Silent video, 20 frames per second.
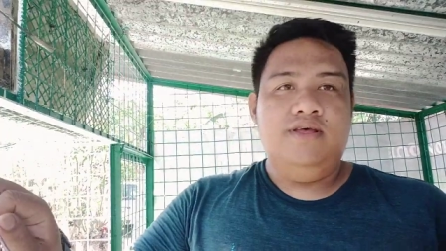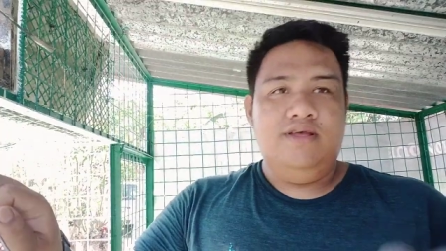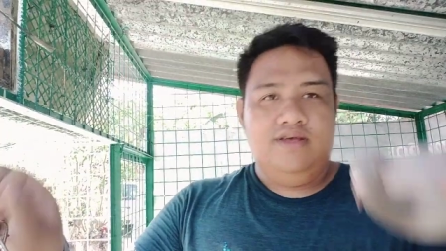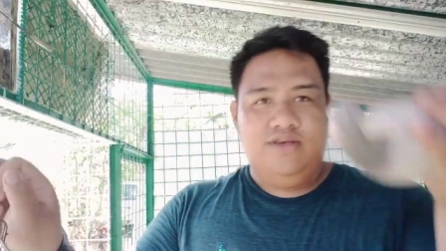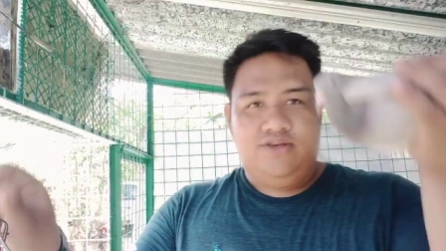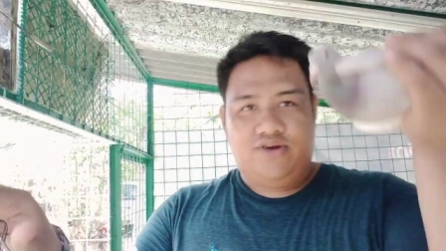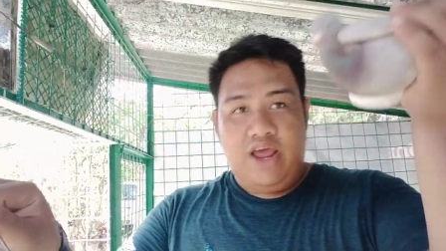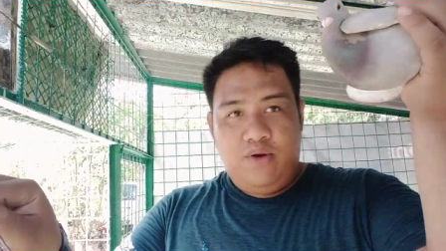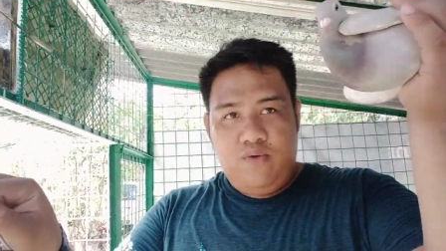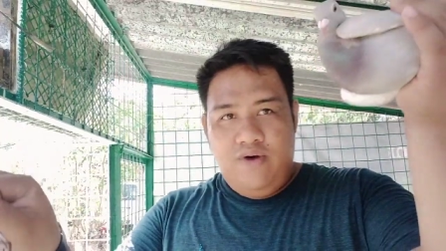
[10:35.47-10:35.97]

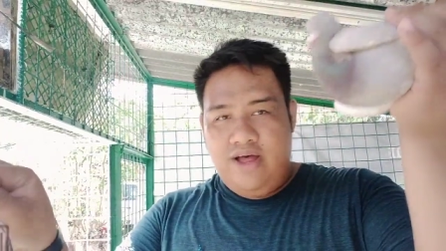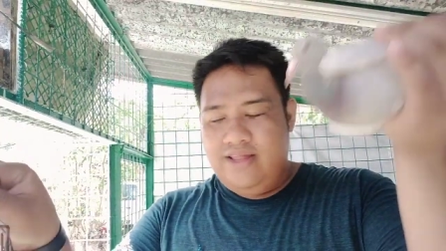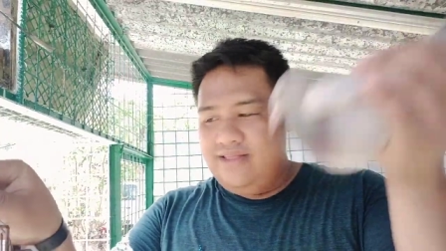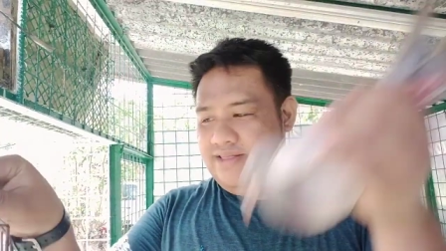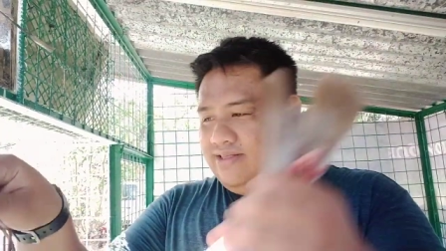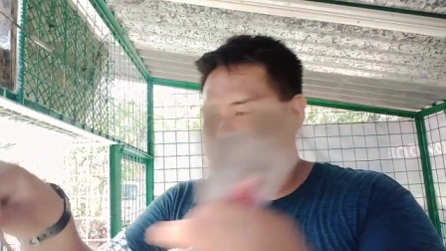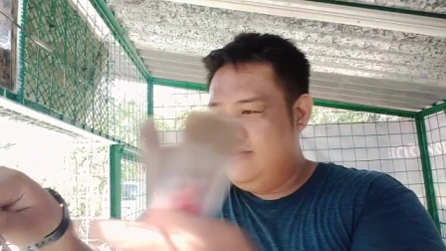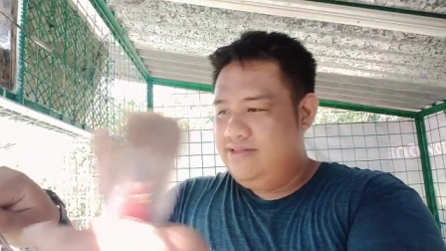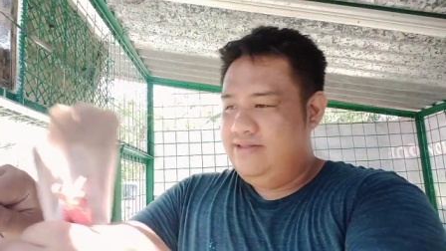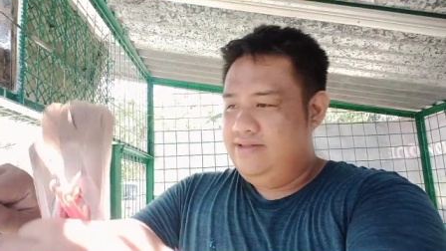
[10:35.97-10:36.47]
Strike one.
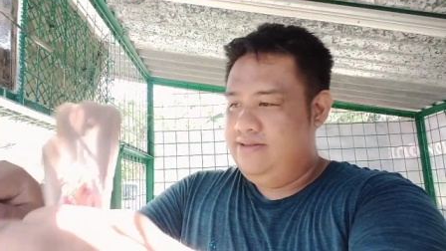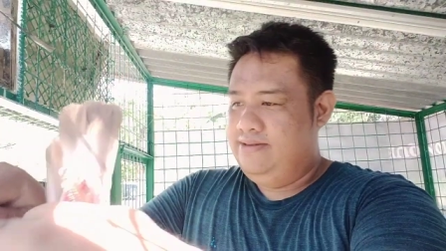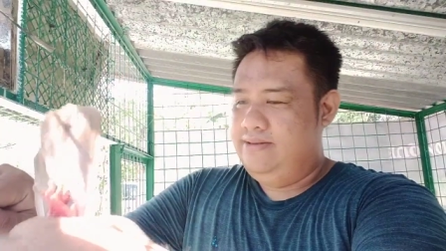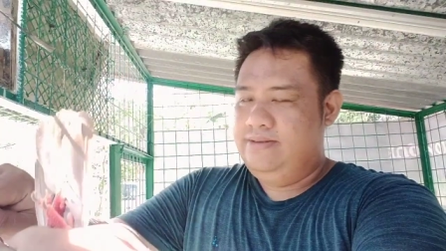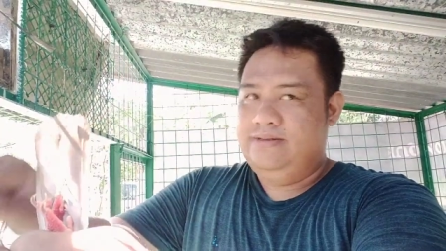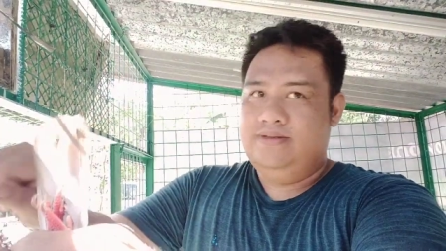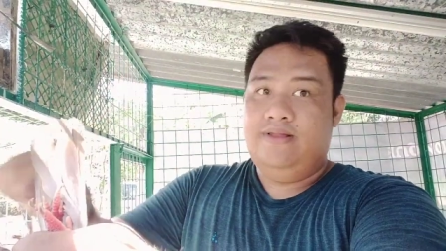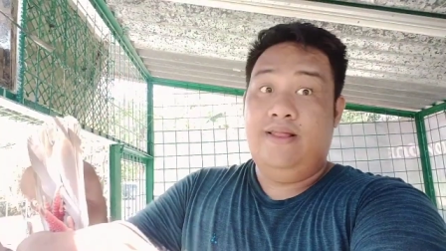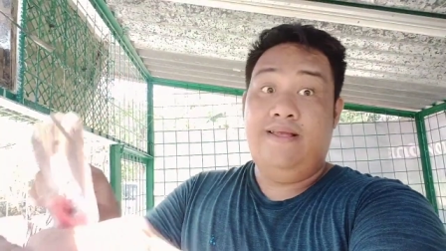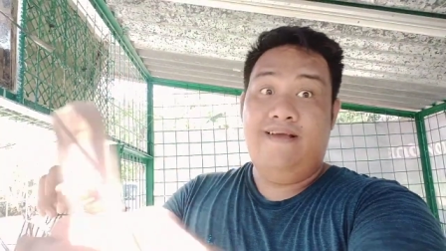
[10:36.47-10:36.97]

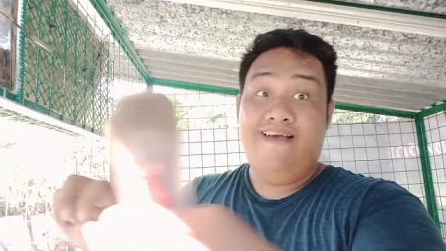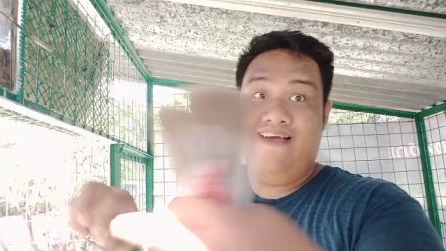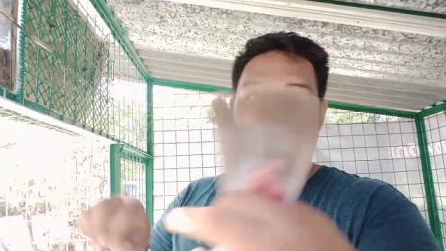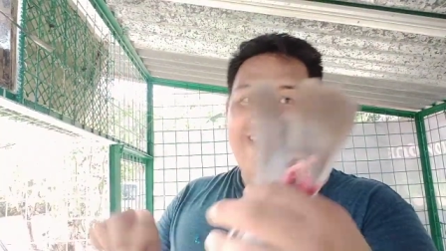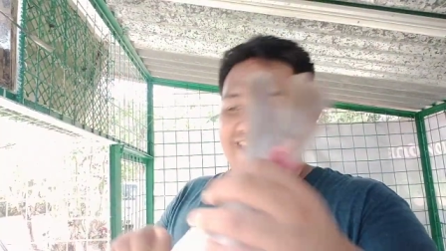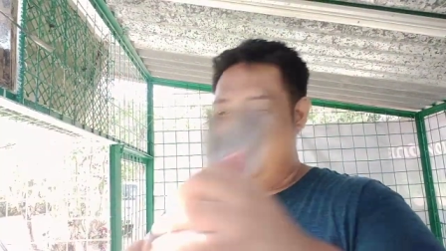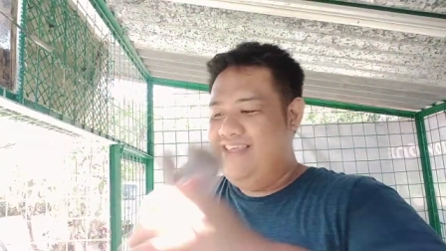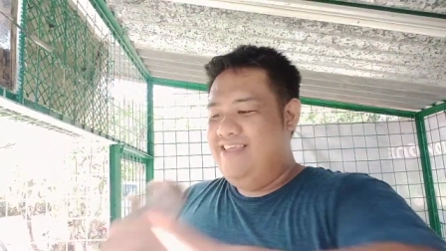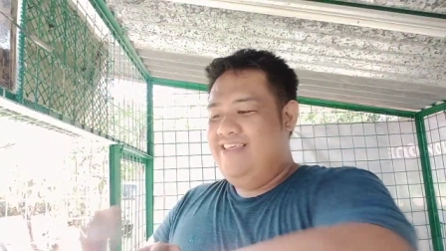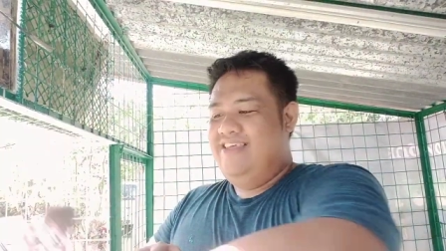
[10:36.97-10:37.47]

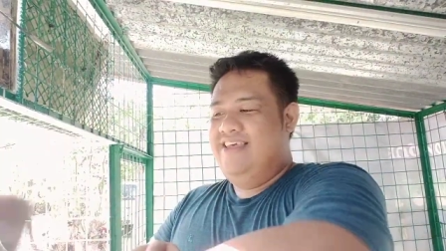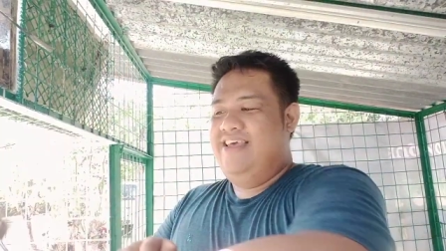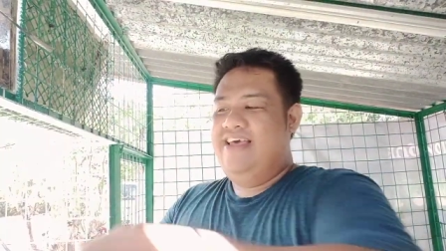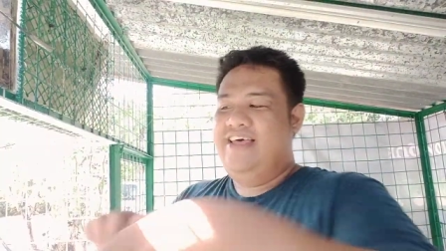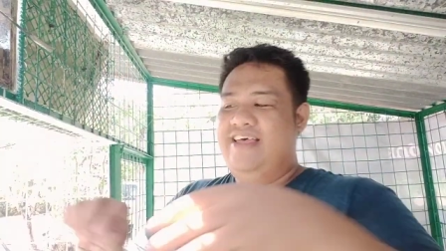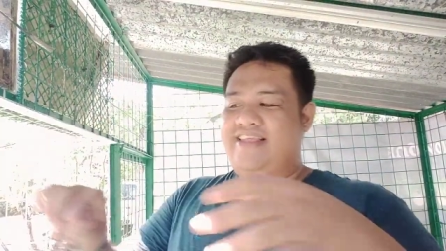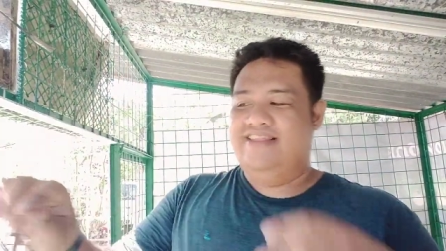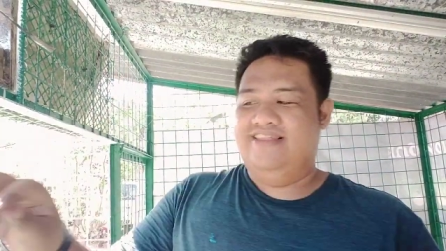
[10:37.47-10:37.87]
Yan.